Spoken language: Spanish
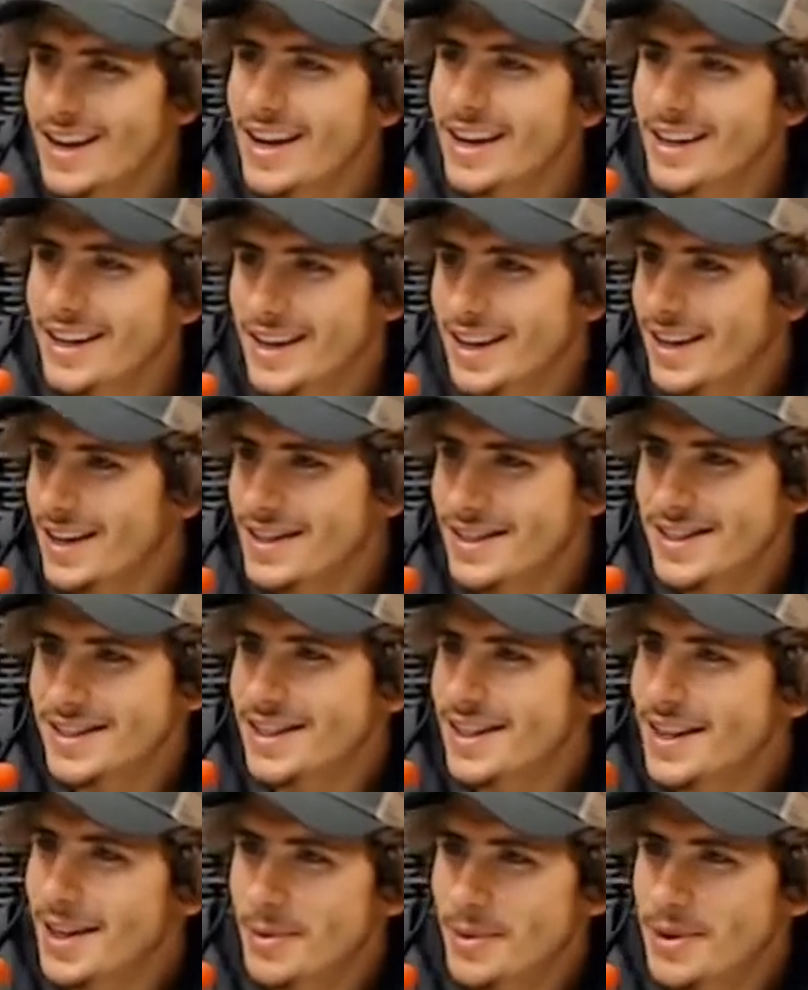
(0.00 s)
Ya tenía el
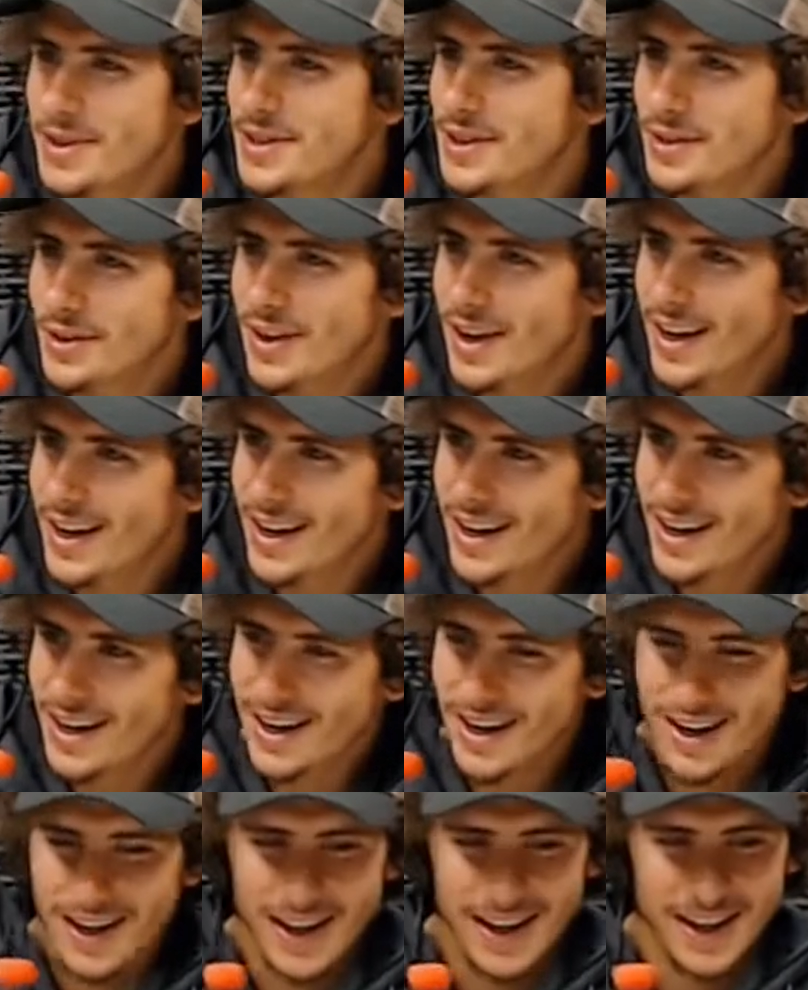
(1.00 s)
60% de la
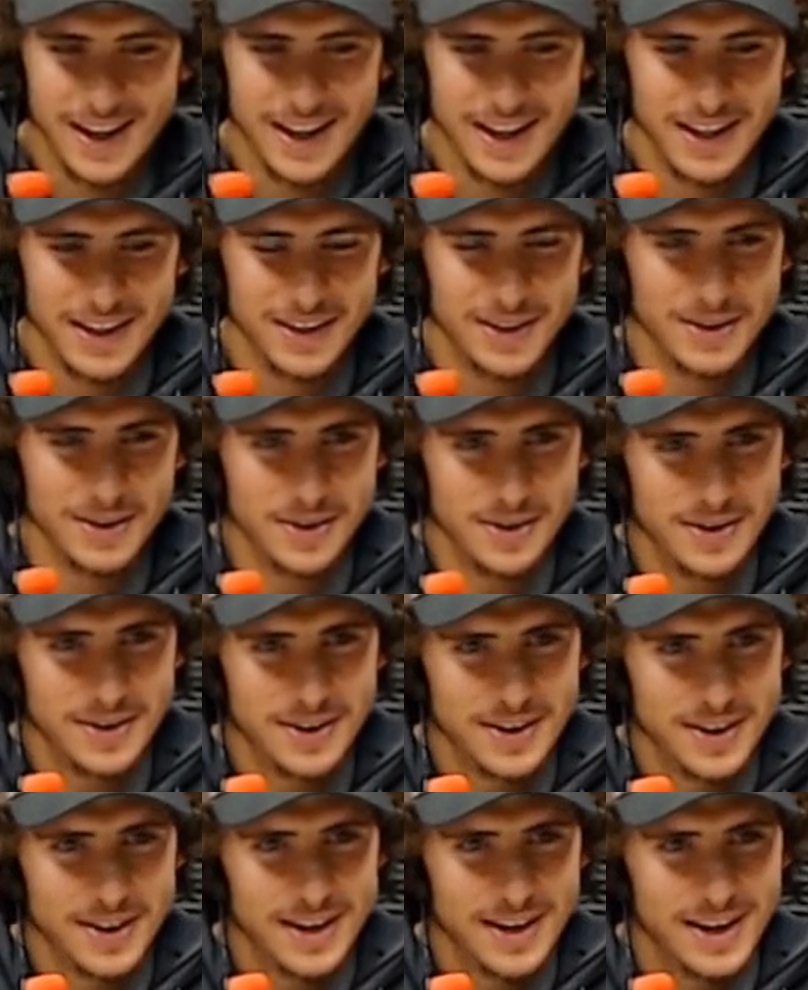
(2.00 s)
carrera adentro
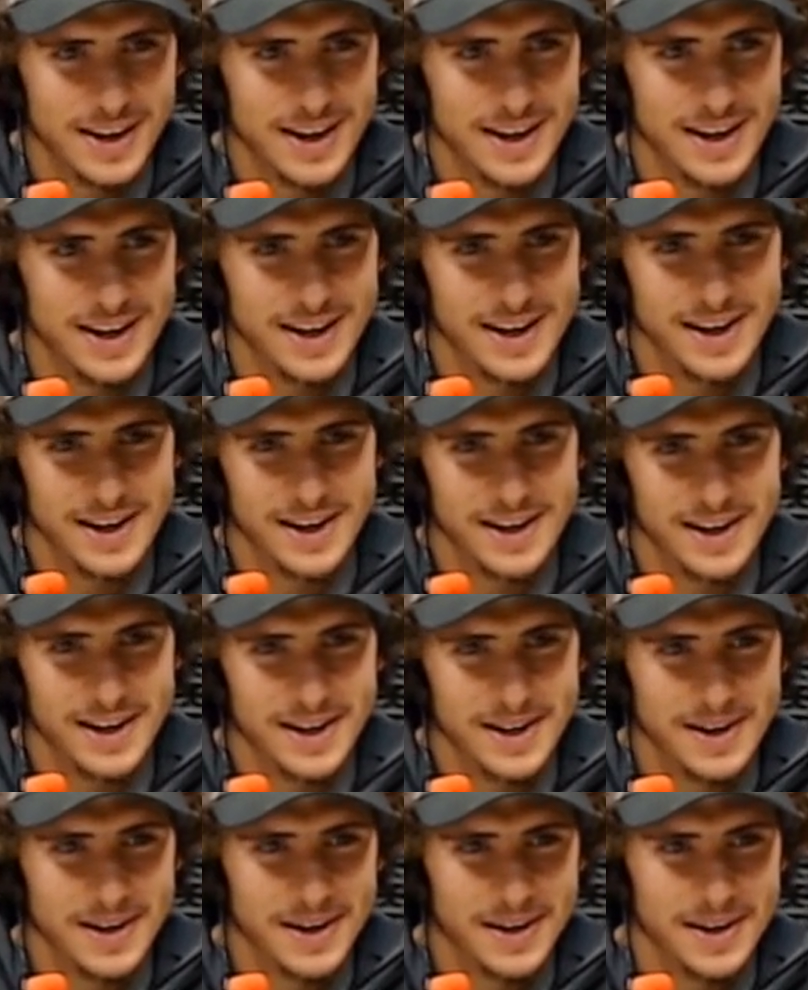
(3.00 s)

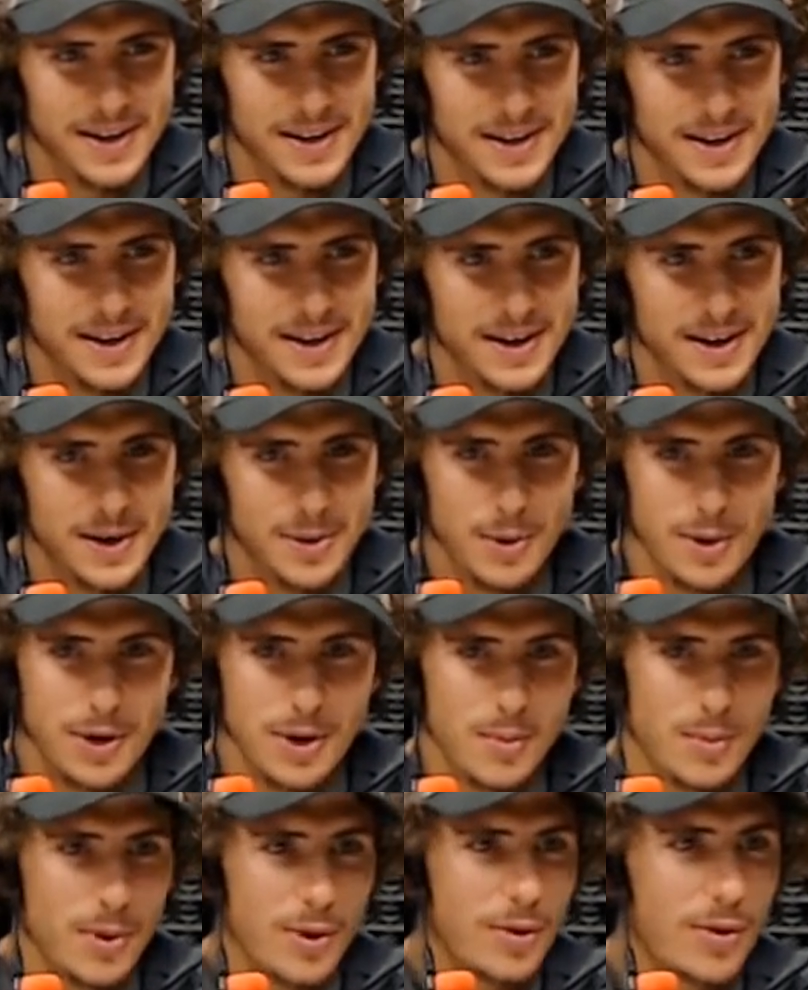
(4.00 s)
y, y
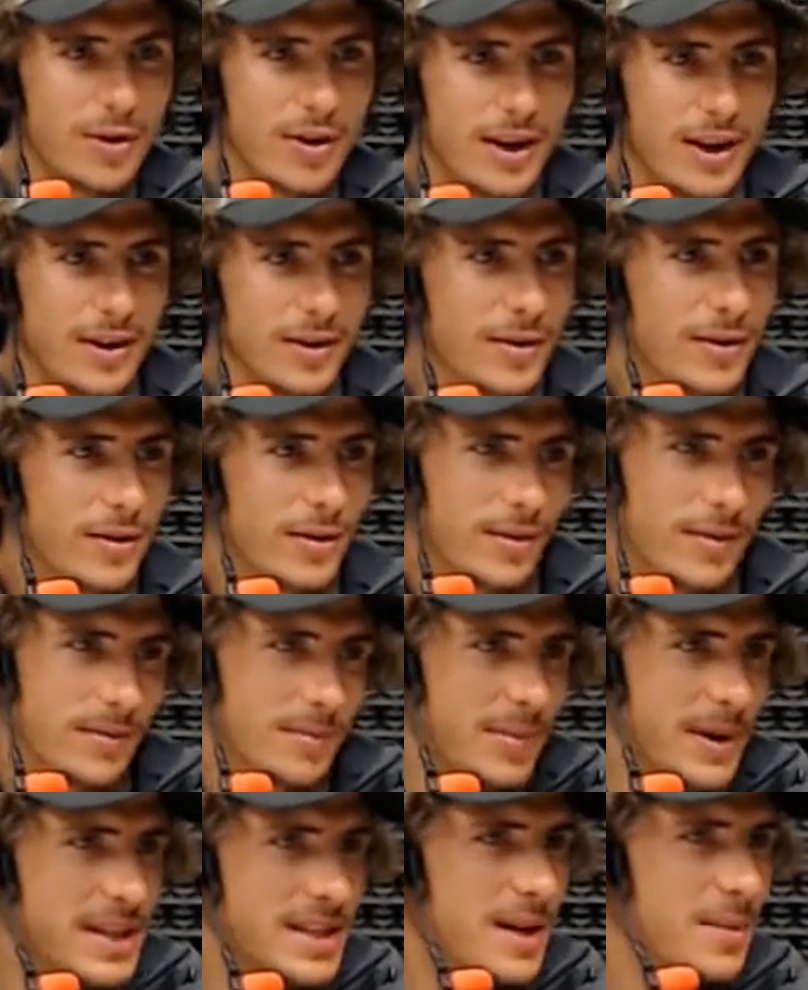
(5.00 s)
bueno, y después
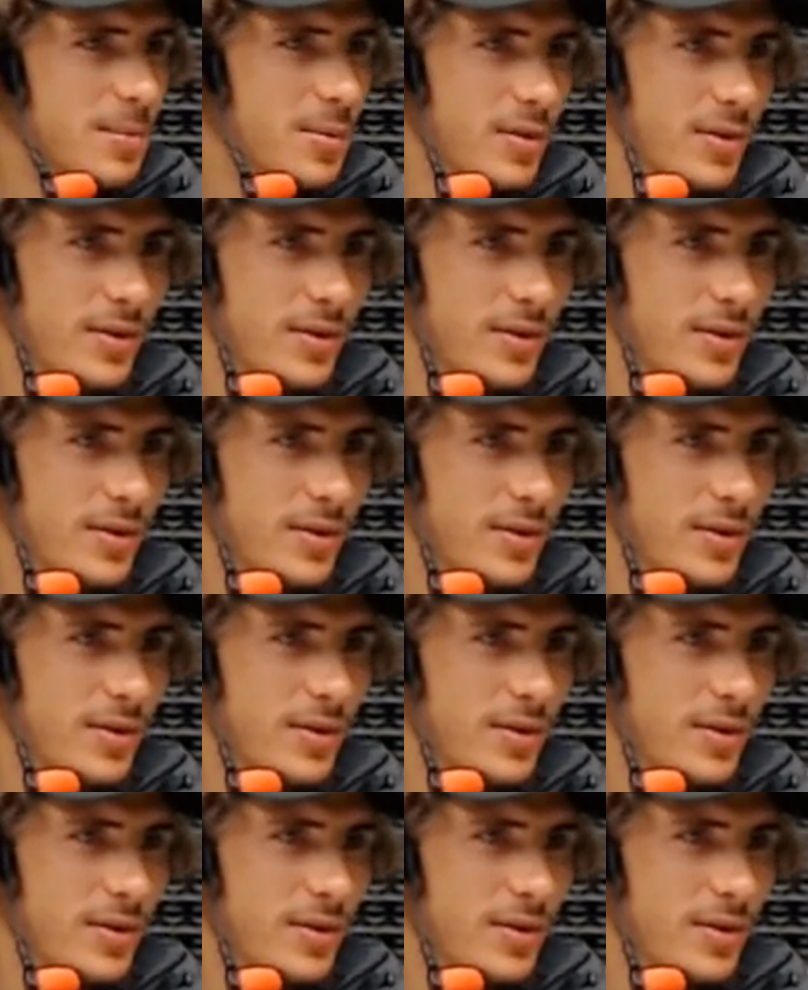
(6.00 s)
corriendo pasas